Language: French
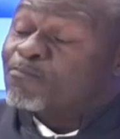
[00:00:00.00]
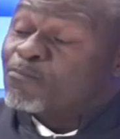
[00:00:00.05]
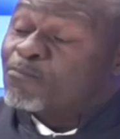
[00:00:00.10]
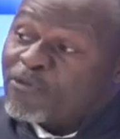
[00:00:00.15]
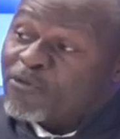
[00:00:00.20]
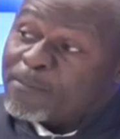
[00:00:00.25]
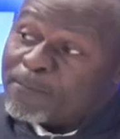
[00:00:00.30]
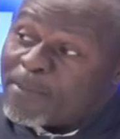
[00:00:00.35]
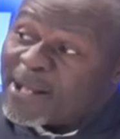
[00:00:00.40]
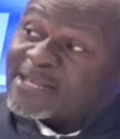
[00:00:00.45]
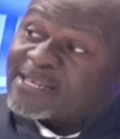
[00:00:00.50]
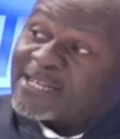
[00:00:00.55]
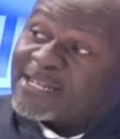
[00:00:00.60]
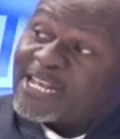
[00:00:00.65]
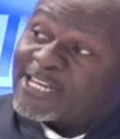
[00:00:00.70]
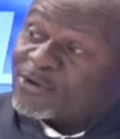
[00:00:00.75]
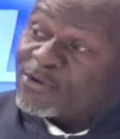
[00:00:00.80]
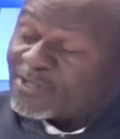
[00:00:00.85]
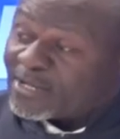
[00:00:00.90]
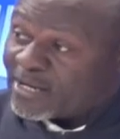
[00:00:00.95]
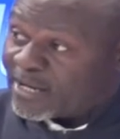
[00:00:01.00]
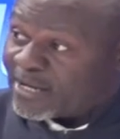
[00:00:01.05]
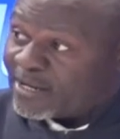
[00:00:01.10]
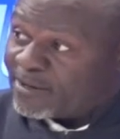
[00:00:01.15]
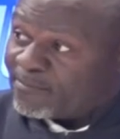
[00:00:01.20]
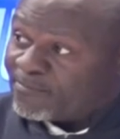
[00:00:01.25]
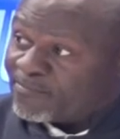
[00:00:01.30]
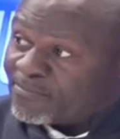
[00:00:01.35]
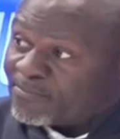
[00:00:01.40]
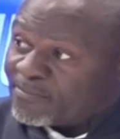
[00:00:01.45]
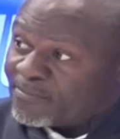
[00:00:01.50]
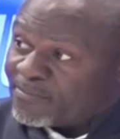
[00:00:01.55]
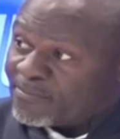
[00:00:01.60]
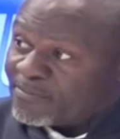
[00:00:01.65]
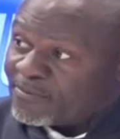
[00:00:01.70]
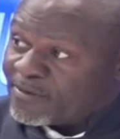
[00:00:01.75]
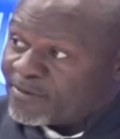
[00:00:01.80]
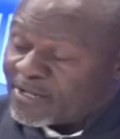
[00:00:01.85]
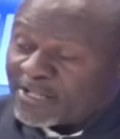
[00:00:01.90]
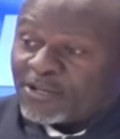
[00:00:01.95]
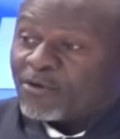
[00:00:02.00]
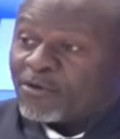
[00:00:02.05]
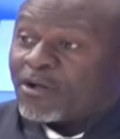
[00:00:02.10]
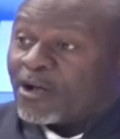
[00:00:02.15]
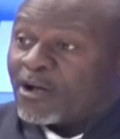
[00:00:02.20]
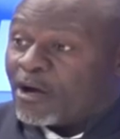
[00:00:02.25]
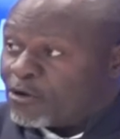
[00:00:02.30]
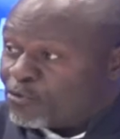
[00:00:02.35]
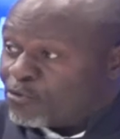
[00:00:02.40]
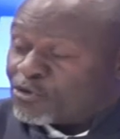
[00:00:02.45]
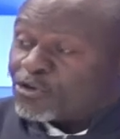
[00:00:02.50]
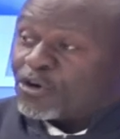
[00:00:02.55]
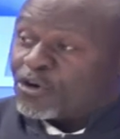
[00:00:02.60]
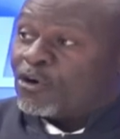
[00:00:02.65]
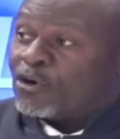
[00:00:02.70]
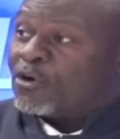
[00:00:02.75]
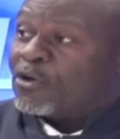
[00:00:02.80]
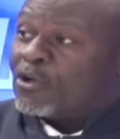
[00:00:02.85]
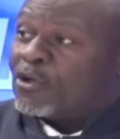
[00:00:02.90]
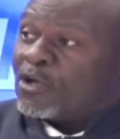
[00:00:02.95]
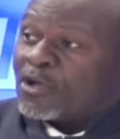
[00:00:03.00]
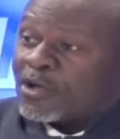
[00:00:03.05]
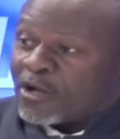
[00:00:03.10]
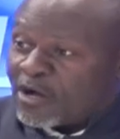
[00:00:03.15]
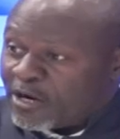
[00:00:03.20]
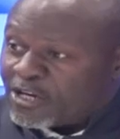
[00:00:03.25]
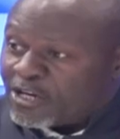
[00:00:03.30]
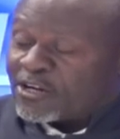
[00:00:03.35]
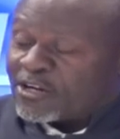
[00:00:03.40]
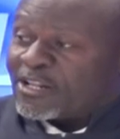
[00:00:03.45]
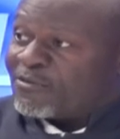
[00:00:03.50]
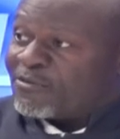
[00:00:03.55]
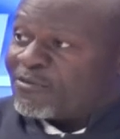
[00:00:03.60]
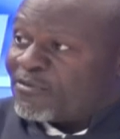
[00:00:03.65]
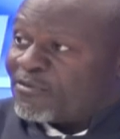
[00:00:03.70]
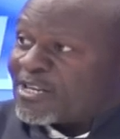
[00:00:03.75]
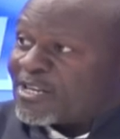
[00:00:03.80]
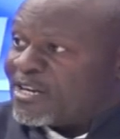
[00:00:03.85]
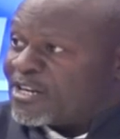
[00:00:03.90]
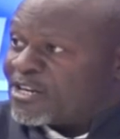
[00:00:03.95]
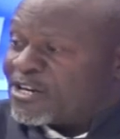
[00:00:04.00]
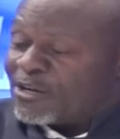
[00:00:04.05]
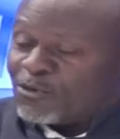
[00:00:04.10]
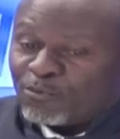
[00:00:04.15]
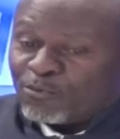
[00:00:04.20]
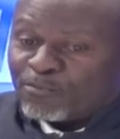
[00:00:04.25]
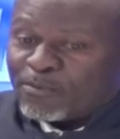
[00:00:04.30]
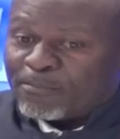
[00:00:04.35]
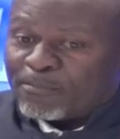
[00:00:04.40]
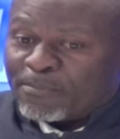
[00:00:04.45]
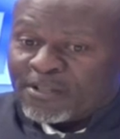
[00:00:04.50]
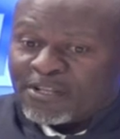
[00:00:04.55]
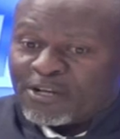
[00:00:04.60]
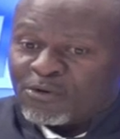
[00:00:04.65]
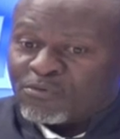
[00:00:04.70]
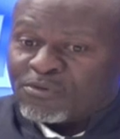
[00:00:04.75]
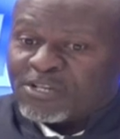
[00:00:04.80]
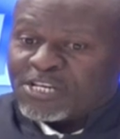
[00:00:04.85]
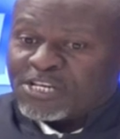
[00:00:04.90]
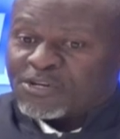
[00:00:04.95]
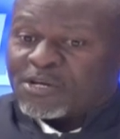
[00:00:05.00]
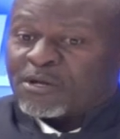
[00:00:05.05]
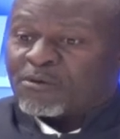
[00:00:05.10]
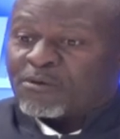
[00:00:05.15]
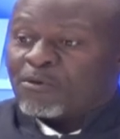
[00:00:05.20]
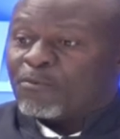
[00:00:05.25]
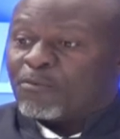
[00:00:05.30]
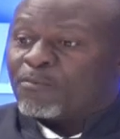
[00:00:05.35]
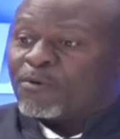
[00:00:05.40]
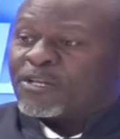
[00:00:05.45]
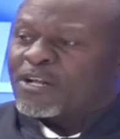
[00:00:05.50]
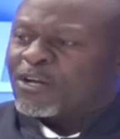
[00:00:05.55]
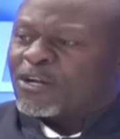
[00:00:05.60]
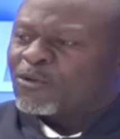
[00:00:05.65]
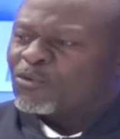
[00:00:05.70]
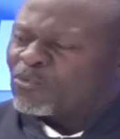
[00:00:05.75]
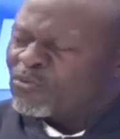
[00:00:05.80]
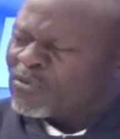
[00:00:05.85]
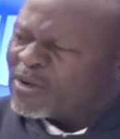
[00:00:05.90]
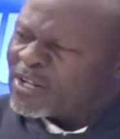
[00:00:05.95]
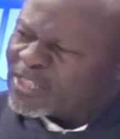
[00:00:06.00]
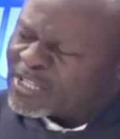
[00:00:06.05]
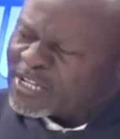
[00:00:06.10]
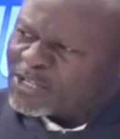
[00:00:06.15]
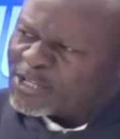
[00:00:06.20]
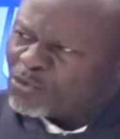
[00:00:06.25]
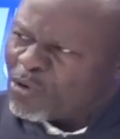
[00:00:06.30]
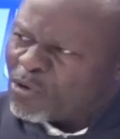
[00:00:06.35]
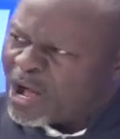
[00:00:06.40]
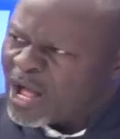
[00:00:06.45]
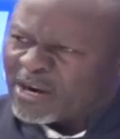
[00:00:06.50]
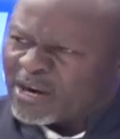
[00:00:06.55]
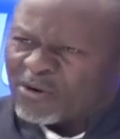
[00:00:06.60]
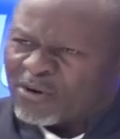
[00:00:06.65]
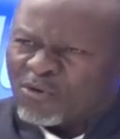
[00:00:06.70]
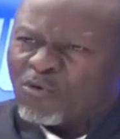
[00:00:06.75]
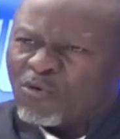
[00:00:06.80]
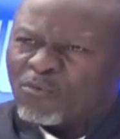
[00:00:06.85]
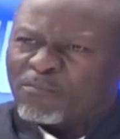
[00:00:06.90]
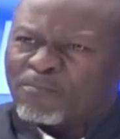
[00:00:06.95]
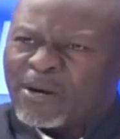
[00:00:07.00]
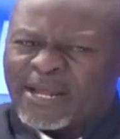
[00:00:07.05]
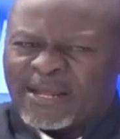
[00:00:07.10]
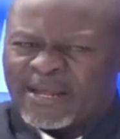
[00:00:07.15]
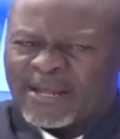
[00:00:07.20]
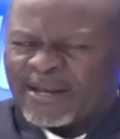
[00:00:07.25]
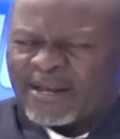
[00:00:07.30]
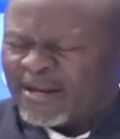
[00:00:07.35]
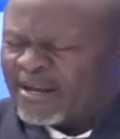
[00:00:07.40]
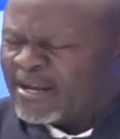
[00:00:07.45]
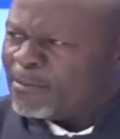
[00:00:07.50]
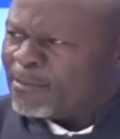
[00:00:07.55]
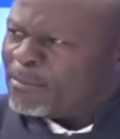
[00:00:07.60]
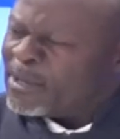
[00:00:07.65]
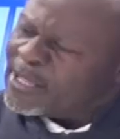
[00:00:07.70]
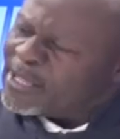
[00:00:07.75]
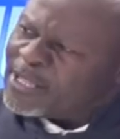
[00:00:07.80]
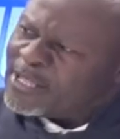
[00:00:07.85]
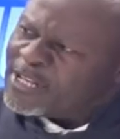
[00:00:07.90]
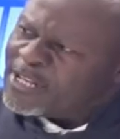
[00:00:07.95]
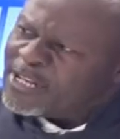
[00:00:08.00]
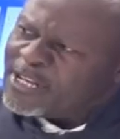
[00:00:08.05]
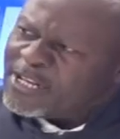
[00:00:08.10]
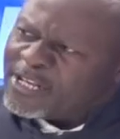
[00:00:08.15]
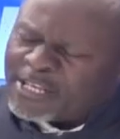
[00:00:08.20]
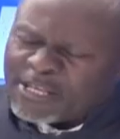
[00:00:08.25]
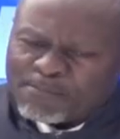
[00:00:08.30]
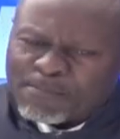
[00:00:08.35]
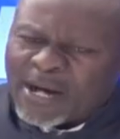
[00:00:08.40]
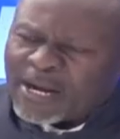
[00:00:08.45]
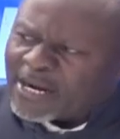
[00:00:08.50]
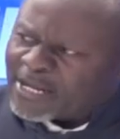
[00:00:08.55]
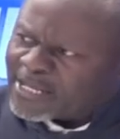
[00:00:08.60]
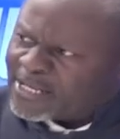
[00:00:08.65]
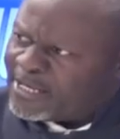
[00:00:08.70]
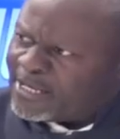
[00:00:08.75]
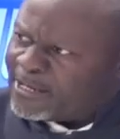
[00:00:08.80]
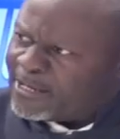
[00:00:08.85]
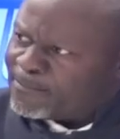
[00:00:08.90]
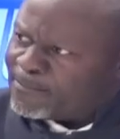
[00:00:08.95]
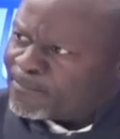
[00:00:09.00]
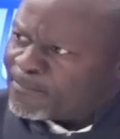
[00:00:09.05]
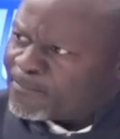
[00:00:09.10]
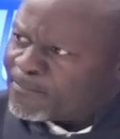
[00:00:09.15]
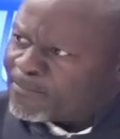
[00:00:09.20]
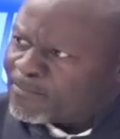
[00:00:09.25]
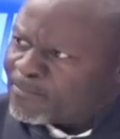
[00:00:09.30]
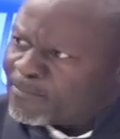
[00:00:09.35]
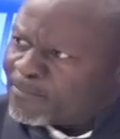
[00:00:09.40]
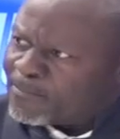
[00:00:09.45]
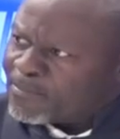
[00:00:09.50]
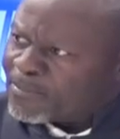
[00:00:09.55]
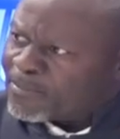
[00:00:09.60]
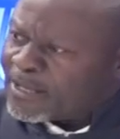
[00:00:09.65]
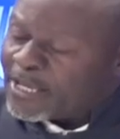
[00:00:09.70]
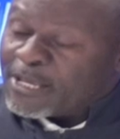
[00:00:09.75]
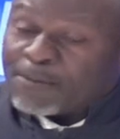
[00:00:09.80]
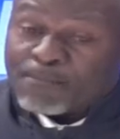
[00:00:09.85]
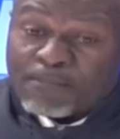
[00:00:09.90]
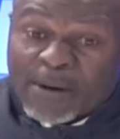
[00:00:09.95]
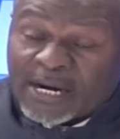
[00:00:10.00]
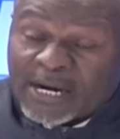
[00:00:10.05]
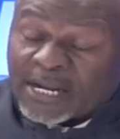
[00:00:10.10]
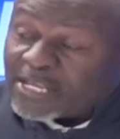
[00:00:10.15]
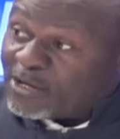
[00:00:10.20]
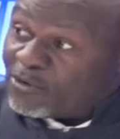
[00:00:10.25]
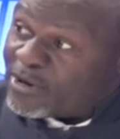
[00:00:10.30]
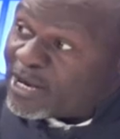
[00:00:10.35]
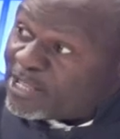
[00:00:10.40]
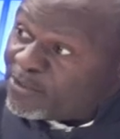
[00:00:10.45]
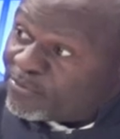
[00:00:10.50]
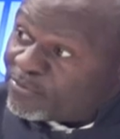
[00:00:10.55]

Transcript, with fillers: accéder à ce terrain. C'est-à-dire que quand, les gens d'en face, les gens du peuple perdu nous disent que le président trouvait un territoire complet, mais il, parle à qui Il parle à qui au naïf